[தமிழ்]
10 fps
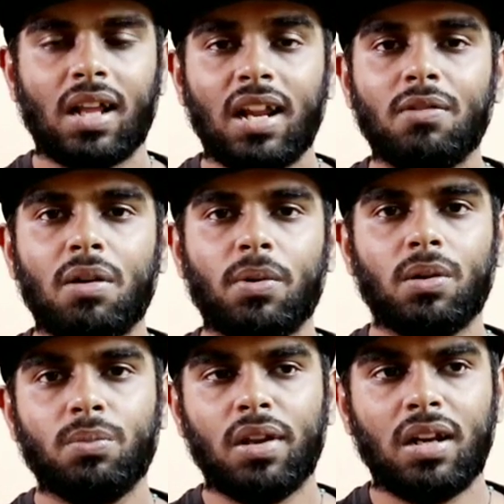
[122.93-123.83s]
தலைவா
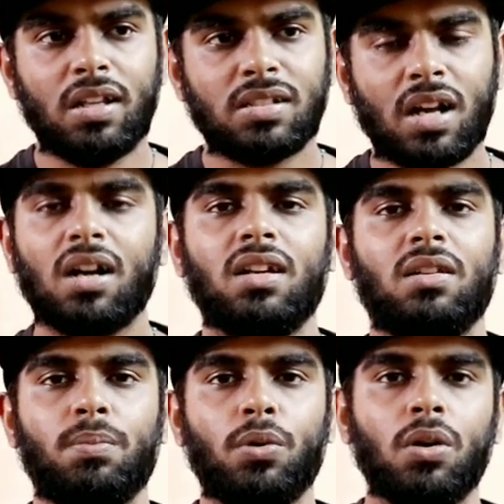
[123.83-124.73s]
படம் ரிலீஸ்
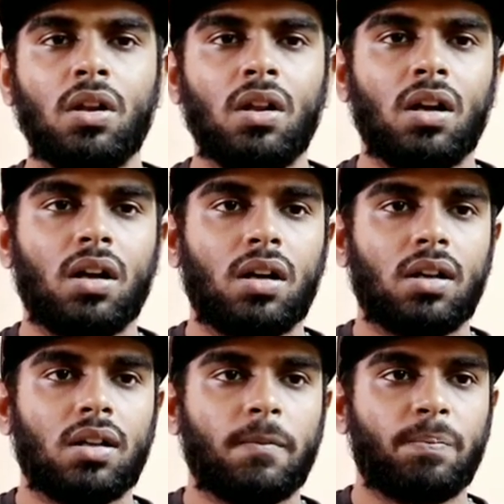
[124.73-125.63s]
ஆகாதப்போ
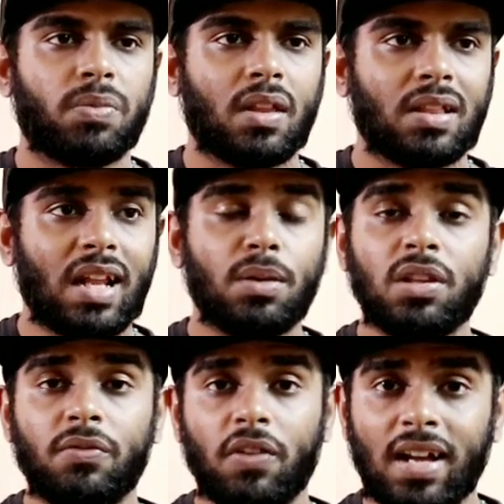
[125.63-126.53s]

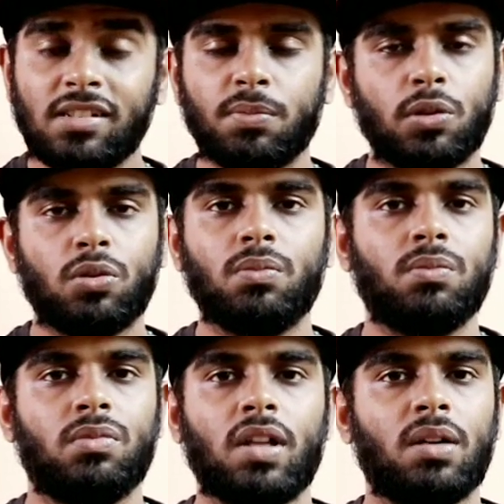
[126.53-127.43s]
தளபதி ஃபேன்ஸ் மட்டும்
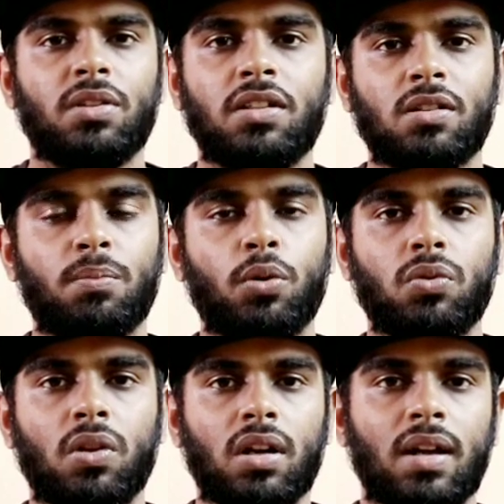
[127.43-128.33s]
தளபதிக்கு
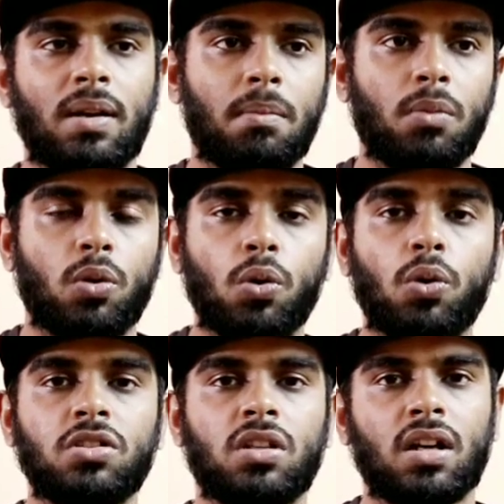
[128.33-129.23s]
சப்போர்ட் வரல கோ
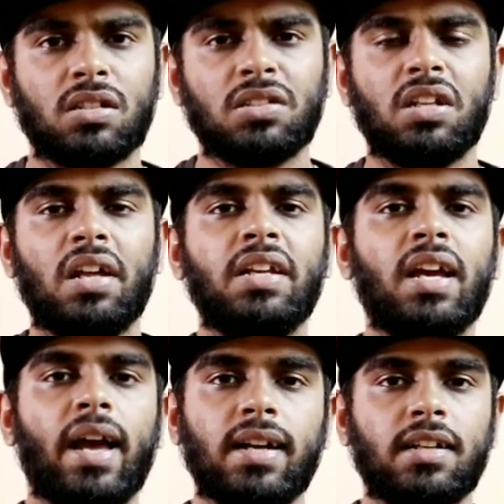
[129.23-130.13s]
ஸ்டார்ஸ்
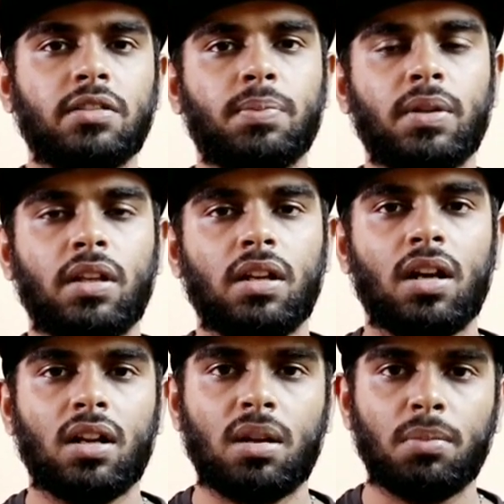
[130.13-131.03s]
நிறைய ஆக்டர்ஸ்
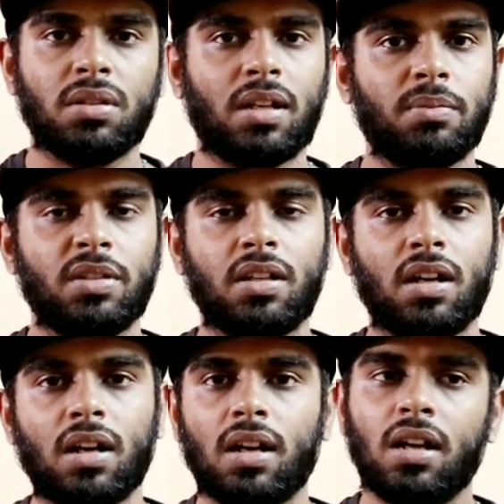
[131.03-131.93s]
பார்த்தீங்கன்னா நம்ம
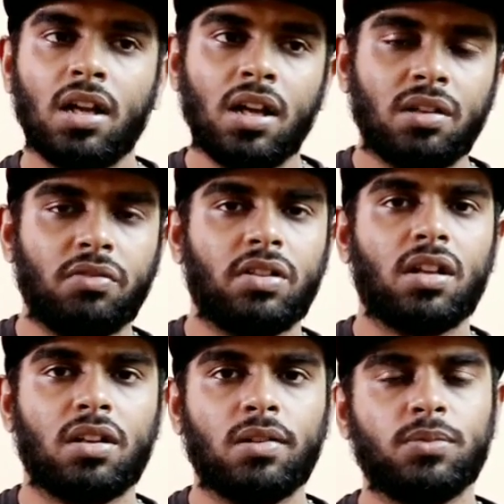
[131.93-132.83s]
தளபதிக்காக
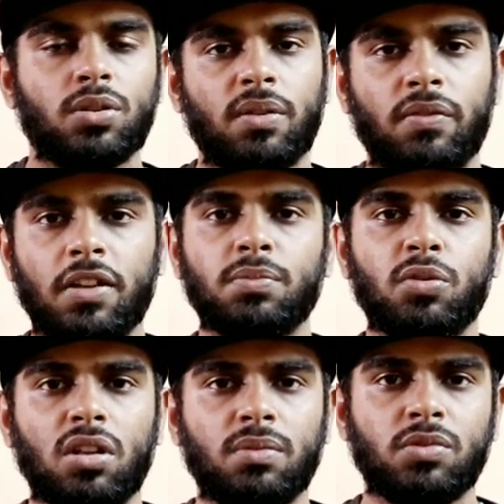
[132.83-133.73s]
ட்விட்டர்லேயும் சரி
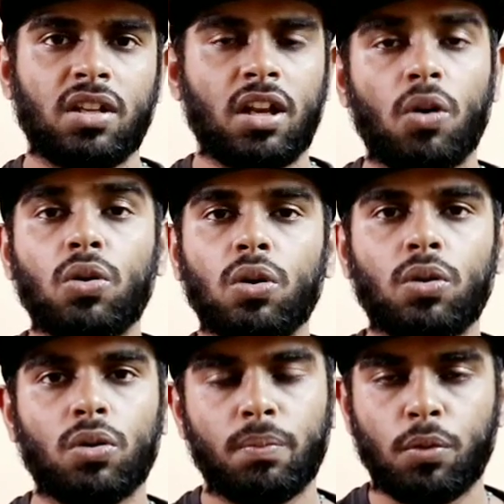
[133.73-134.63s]
ஃபேஸ்புக்லேயும் சரி
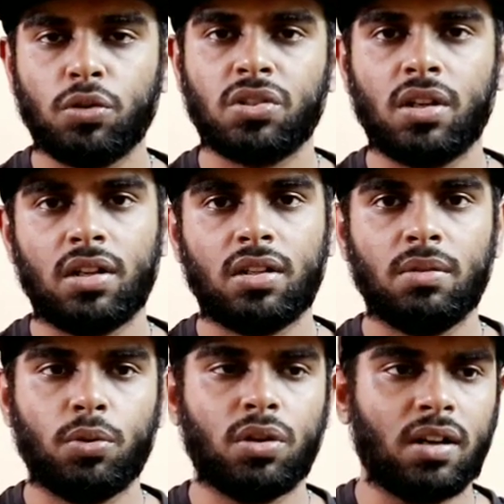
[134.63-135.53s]
அவங்களோட ஒரு போஸ்ட்ன்றது
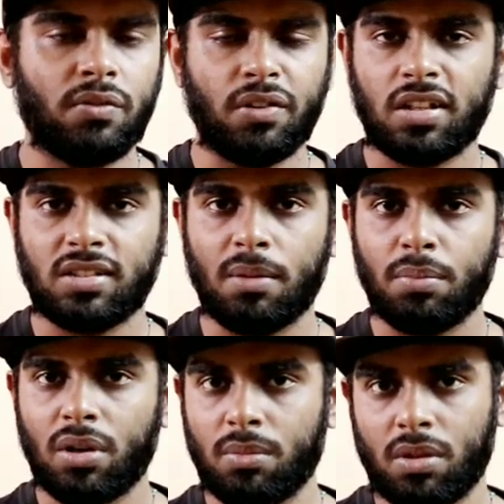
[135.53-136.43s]
போட்டாங்க ஃபார்
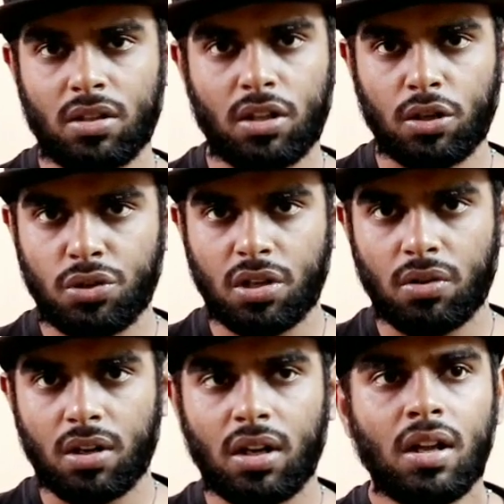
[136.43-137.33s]
எக்ஸாம்பிள் நம்ம தனுஷ்
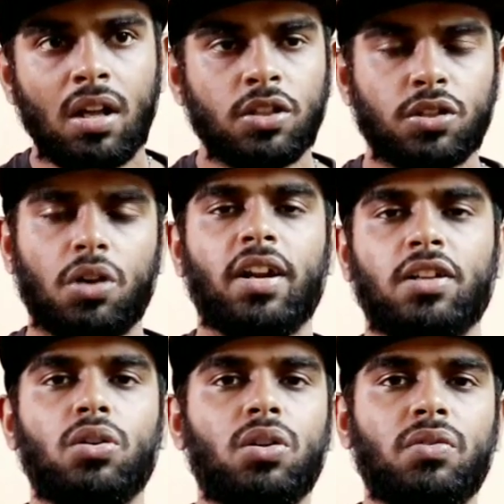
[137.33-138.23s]
அவர்கள் ஸோ அவர்
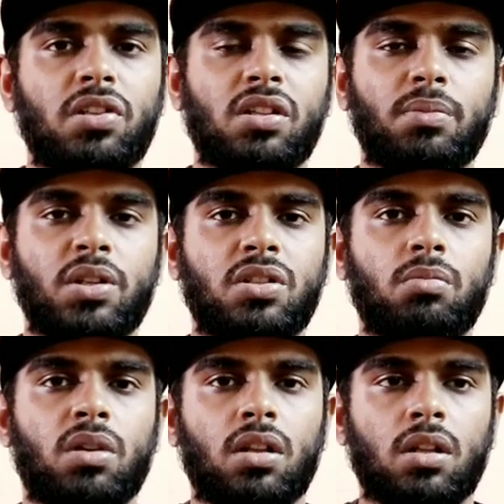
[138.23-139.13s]
ஆக்சுவலாக ஒரு விஷயத்தை
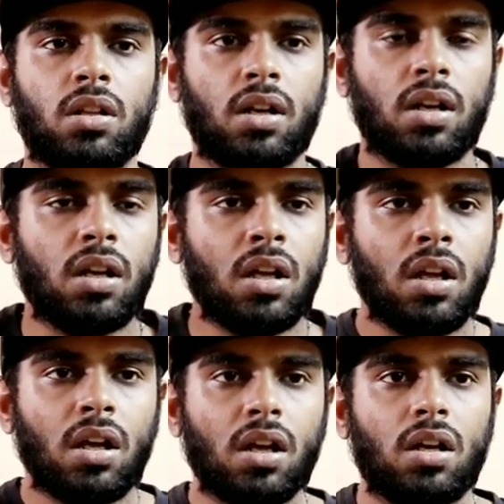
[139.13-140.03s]
மென்ஷன் பண்ணியிருந்தாங்க
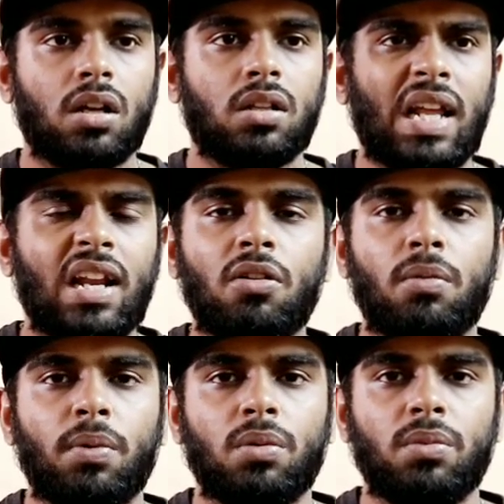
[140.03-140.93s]
தலைவா
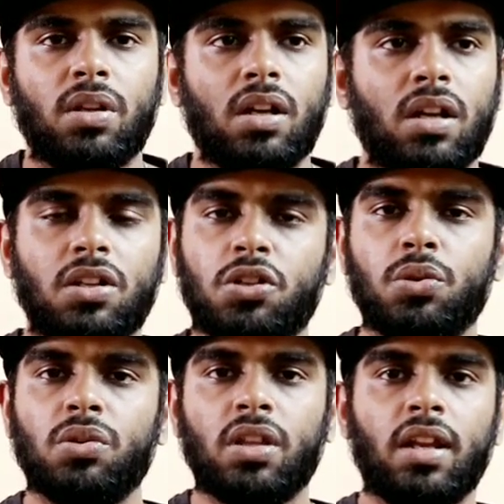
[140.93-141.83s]
படம் என்ன
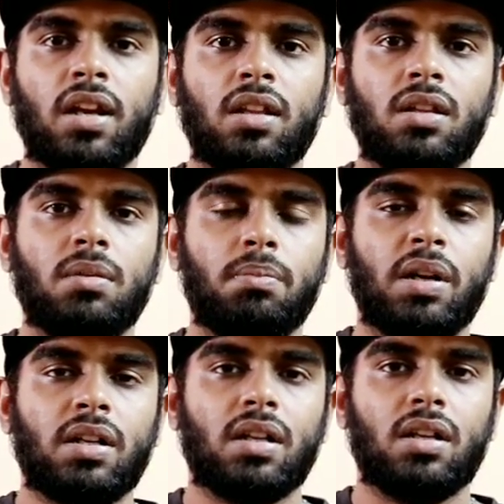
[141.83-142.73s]
இஷ்யூன்னு தெரியாது
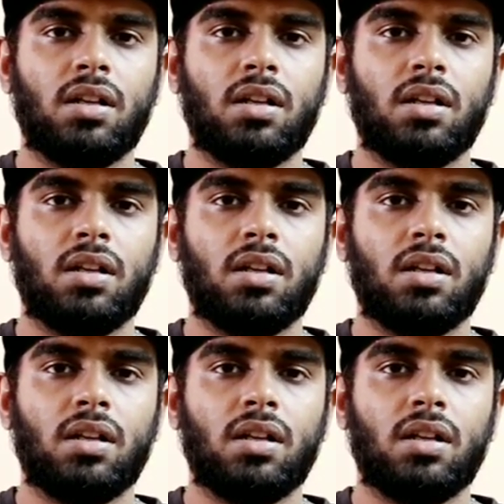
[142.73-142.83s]
பட்